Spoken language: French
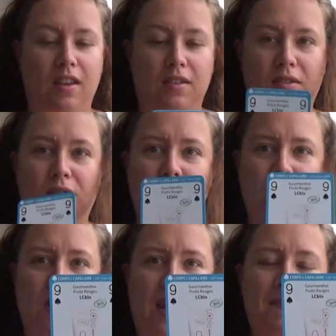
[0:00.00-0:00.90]
Sur
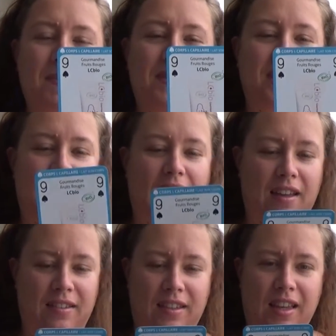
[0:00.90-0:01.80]
la petite
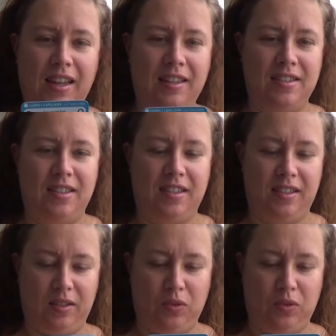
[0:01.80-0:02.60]
carte, il est dit